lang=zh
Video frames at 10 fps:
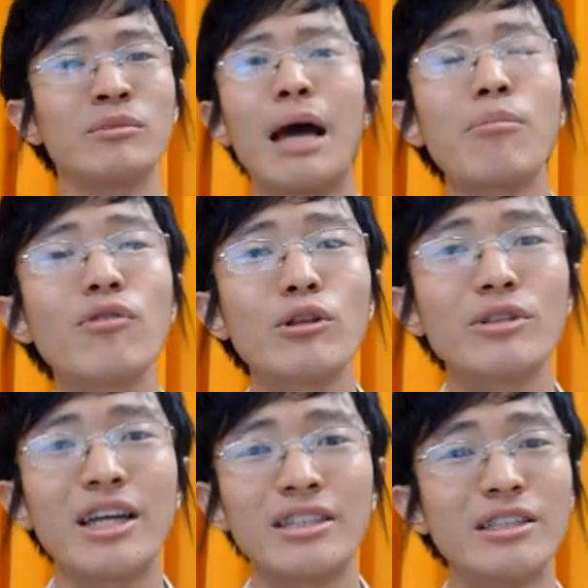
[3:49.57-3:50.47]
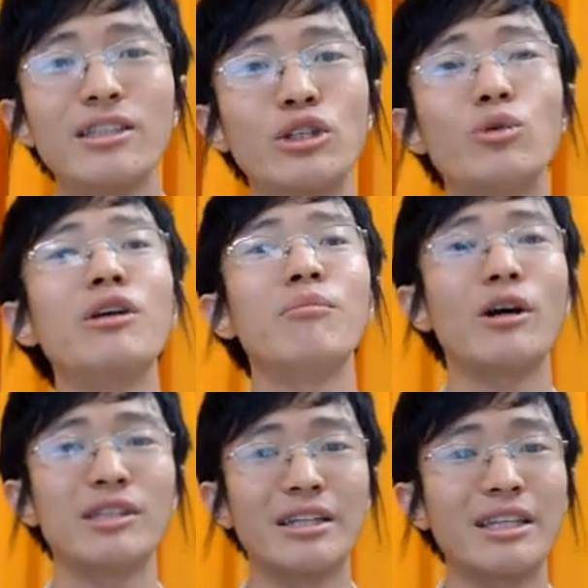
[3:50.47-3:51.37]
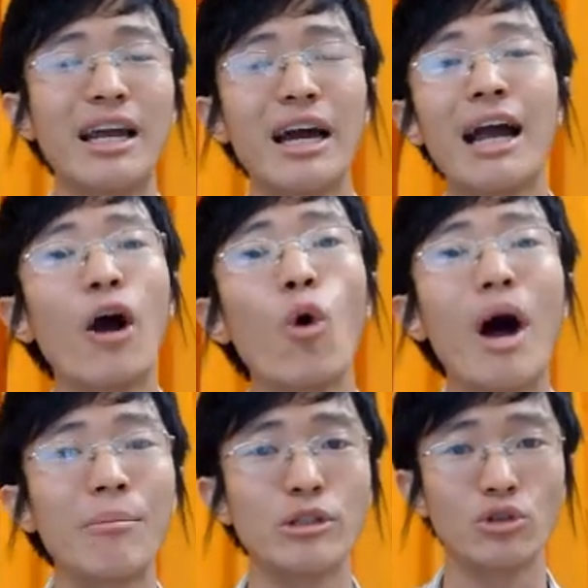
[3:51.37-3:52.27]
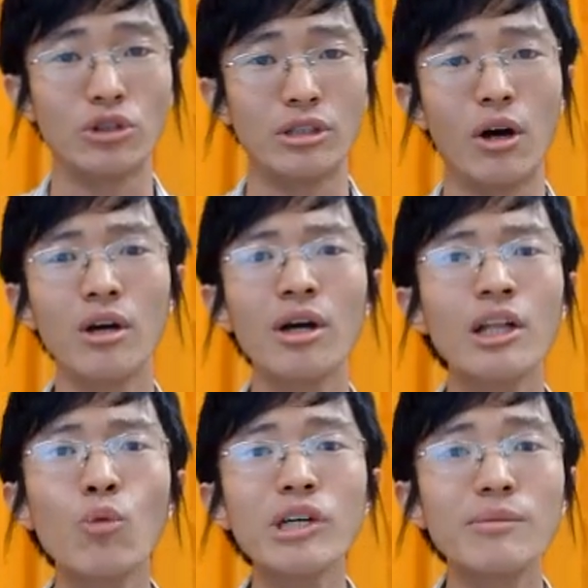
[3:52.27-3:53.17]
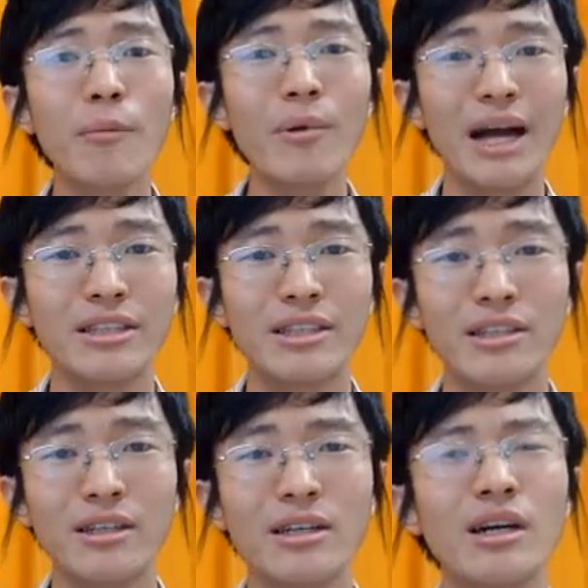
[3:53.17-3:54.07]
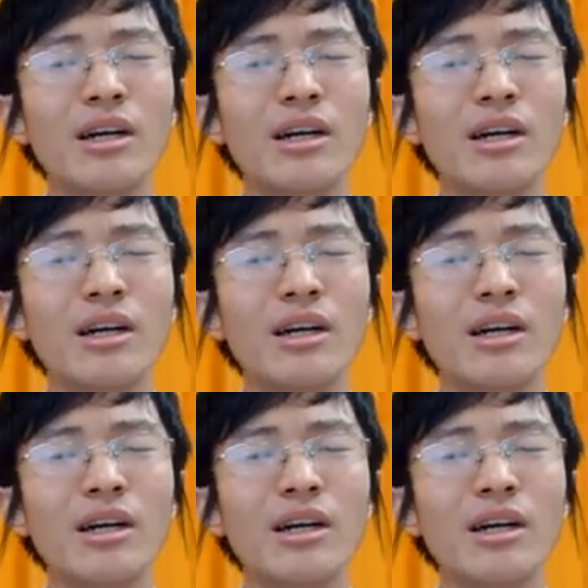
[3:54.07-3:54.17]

大部分都在提这个油电不要涨，价，大家看画面就知道为什么不敢提呢？